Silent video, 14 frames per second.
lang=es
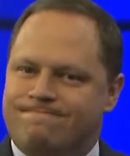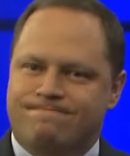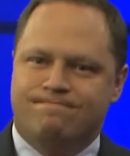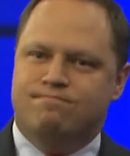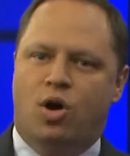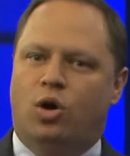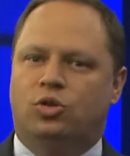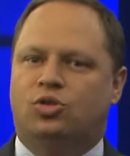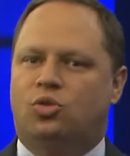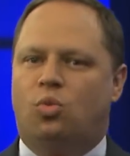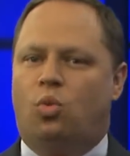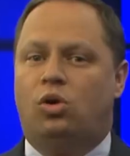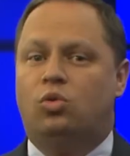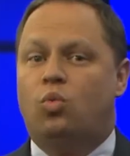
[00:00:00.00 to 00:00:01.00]
la
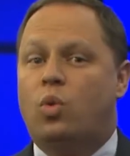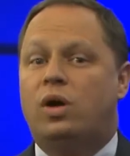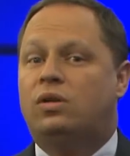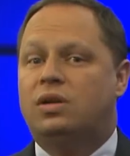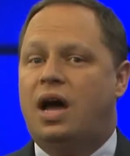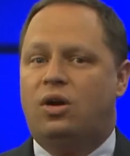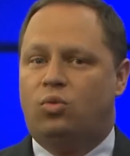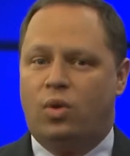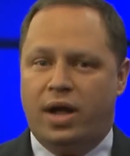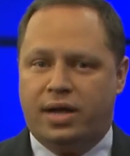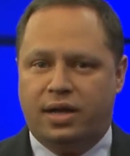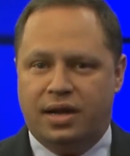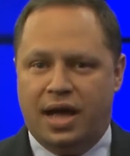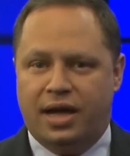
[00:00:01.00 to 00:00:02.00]
mayoría no lo
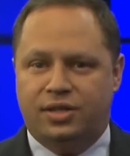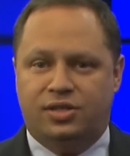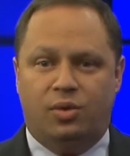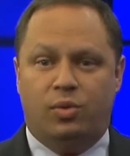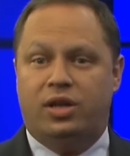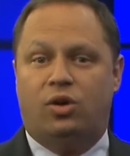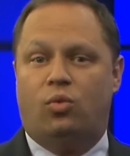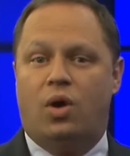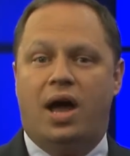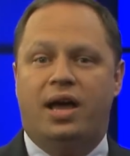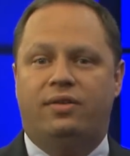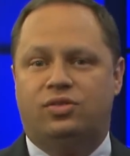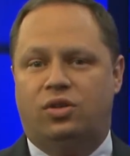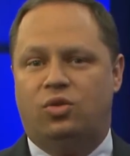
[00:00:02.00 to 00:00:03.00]
reconocerá cuando emerja en el
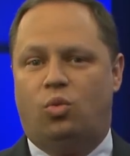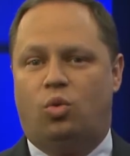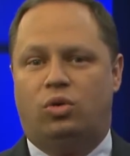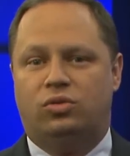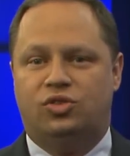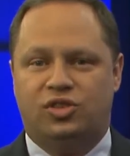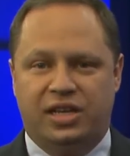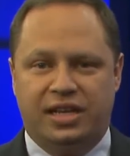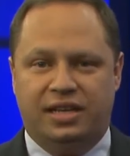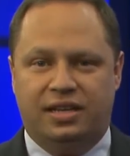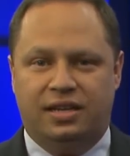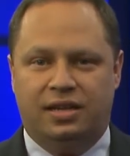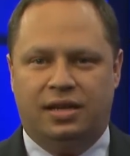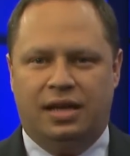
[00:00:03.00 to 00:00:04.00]
escenario
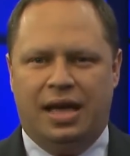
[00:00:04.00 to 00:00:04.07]
mundial,